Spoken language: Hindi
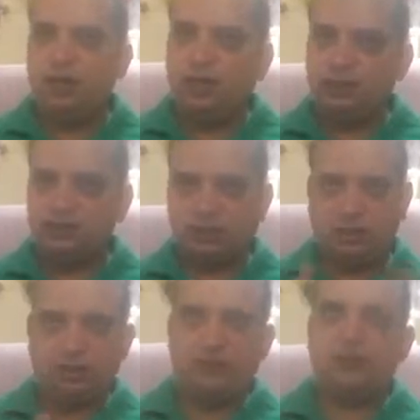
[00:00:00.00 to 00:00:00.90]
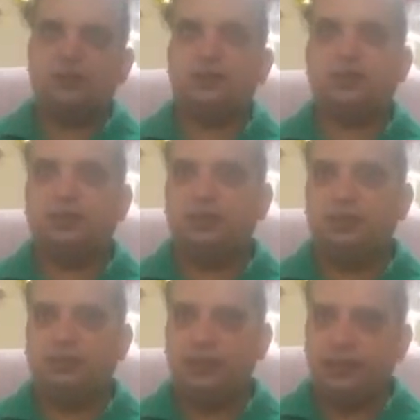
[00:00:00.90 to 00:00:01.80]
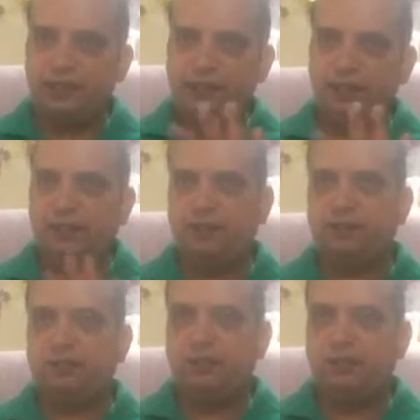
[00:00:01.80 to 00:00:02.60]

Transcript: आल चक्रा बैलेंस करना डीएनए हीलिंग